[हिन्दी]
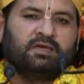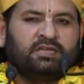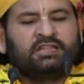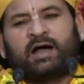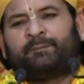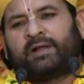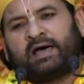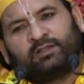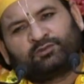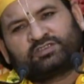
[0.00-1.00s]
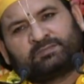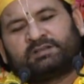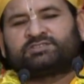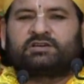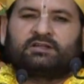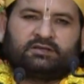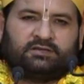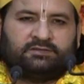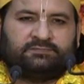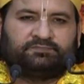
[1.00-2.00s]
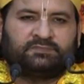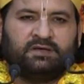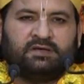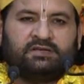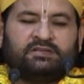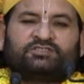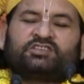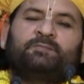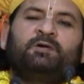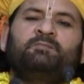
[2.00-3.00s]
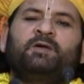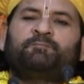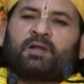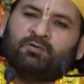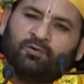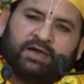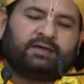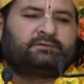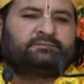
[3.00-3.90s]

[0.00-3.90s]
इन अपराधों से बच करके सभी में प्रभु हैं